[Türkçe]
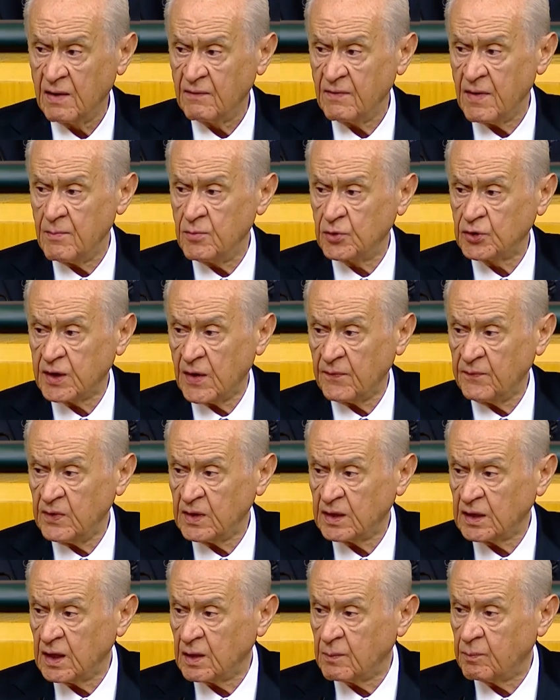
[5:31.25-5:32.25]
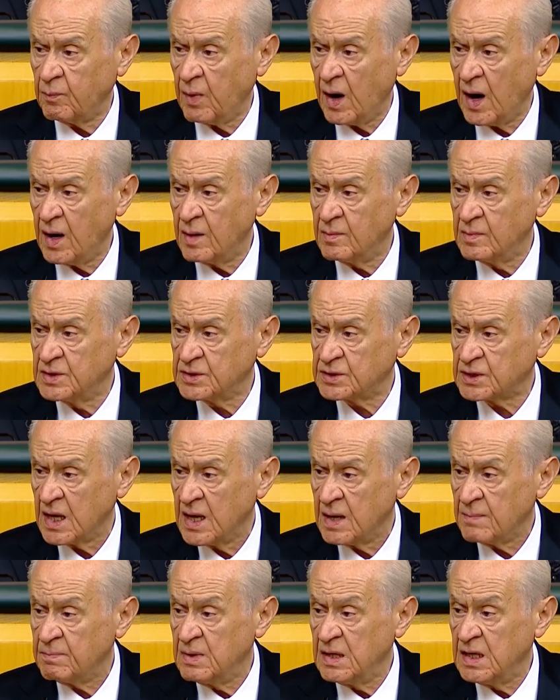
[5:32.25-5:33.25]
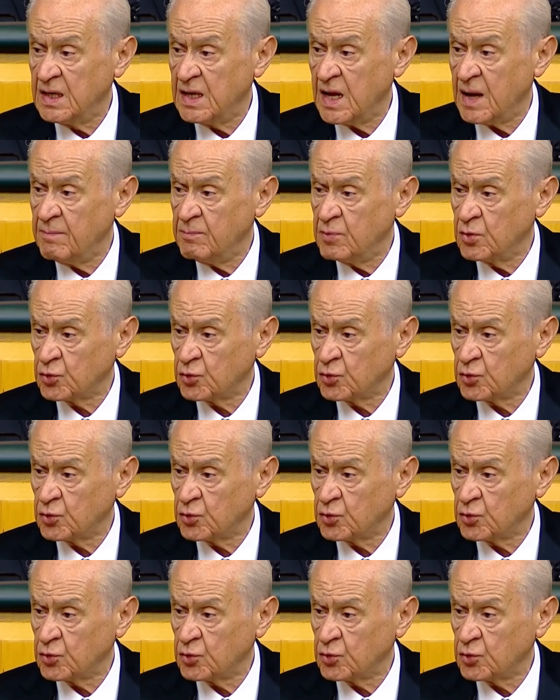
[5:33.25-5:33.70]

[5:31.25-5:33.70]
ve müttefiklik bağımız bilinen